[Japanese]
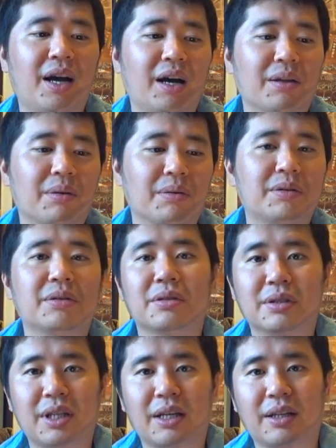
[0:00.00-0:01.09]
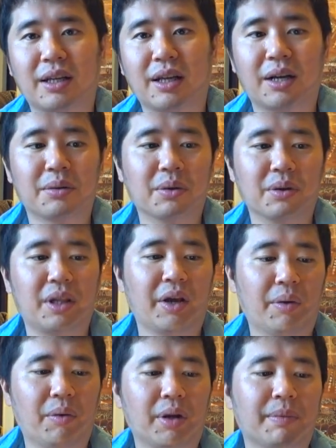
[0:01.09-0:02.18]
あの、クルーズ船にあの乗っ
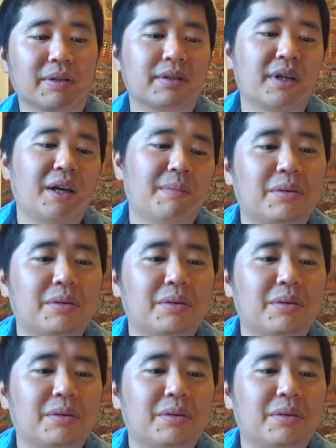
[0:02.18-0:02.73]
ております。